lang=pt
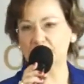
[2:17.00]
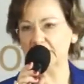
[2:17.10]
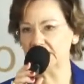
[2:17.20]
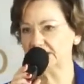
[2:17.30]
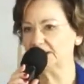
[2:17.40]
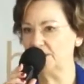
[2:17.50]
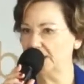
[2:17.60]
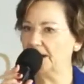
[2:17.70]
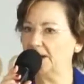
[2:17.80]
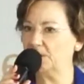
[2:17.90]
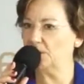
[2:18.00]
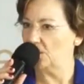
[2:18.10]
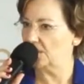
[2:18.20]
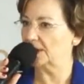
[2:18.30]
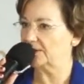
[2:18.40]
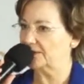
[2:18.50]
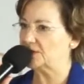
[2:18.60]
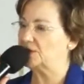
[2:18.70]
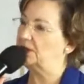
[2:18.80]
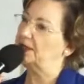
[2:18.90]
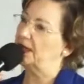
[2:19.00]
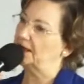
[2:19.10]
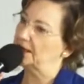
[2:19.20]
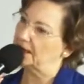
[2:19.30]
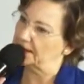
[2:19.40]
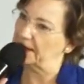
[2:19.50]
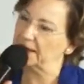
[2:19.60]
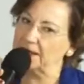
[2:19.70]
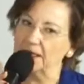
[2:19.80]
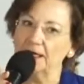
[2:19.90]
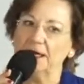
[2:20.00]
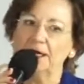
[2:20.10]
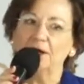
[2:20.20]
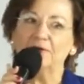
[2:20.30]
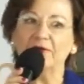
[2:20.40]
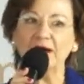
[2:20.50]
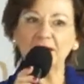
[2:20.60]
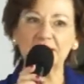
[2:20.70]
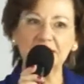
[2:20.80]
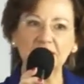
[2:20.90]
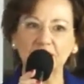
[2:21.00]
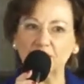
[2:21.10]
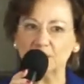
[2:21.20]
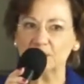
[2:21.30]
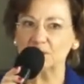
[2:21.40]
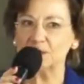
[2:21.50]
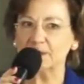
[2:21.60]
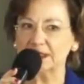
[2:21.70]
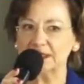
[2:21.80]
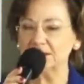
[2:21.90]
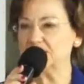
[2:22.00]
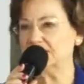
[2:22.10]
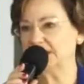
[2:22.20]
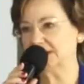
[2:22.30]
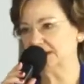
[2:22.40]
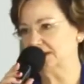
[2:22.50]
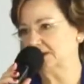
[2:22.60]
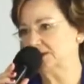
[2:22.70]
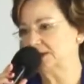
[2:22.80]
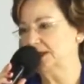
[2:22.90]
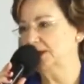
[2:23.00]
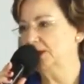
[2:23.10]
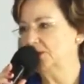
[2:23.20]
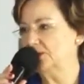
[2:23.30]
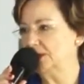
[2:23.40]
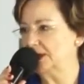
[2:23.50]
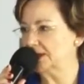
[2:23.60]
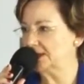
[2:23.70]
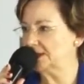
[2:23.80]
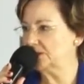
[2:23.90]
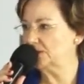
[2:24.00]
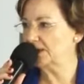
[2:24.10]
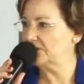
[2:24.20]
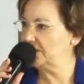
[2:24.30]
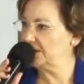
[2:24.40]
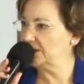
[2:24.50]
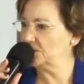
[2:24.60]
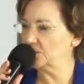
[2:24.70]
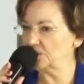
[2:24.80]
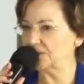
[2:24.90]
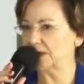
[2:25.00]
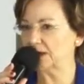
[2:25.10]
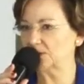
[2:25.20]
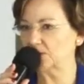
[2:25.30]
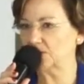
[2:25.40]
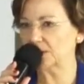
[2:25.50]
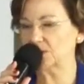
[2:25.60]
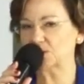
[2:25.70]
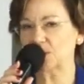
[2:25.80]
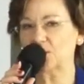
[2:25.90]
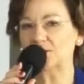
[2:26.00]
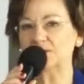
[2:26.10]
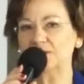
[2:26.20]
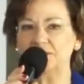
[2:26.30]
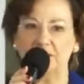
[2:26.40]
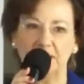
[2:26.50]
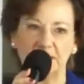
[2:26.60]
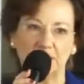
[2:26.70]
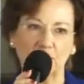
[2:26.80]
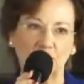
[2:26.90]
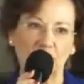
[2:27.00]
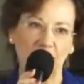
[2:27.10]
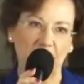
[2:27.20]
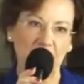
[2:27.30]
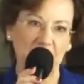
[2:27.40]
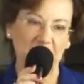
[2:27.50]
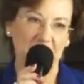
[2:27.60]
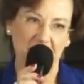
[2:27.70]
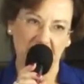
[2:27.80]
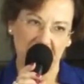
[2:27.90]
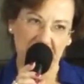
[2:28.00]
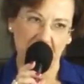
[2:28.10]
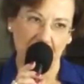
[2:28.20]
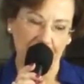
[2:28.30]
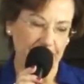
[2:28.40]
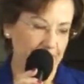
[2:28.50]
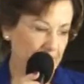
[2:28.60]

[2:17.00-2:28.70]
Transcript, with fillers: porque ela também é biógrafa de Allan Kardec, várias informações bastante interessantes com relação à vida do codificador, à sua convivência com o movimento espírita inicial.